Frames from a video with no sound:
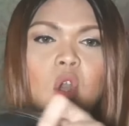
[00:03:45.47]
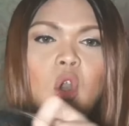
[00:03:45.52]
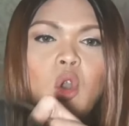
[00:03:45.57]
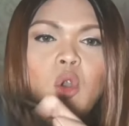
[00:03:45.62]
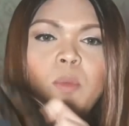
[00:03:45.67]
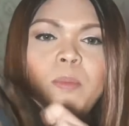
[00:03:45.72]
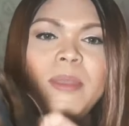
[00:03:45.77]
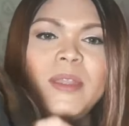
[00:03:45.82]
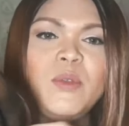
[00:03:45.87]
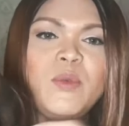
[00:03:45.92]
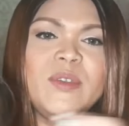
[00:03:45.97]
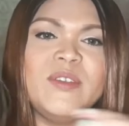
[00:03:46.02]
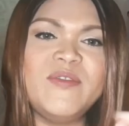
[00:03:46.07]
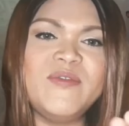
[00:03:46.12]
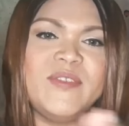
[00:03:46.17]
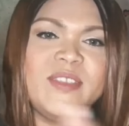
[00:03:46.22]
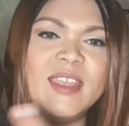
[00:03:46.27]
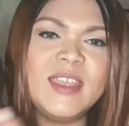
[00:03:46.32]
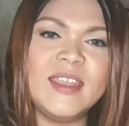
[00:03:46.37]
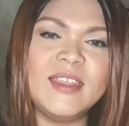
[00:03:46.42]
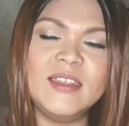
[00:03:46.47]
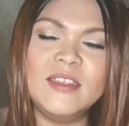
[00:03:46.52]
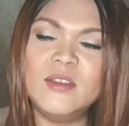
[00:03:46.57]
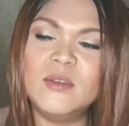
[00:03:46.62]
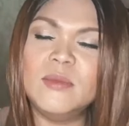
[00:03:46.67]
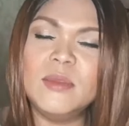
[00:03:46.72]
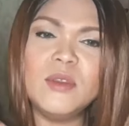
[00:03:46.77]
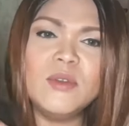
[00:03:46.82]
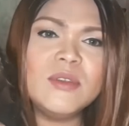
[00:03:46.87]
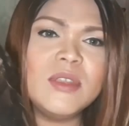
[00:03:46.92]
Open wifted.
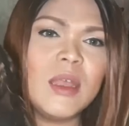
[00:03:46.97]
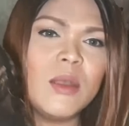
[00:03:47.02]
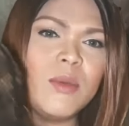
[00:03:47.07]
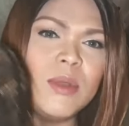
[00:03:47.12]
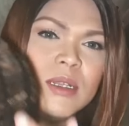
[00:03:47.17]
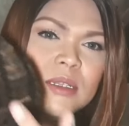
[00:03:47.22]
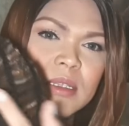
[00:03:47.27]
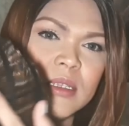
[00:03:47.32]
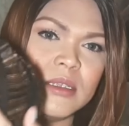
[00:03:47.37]
Yun ba yung tawag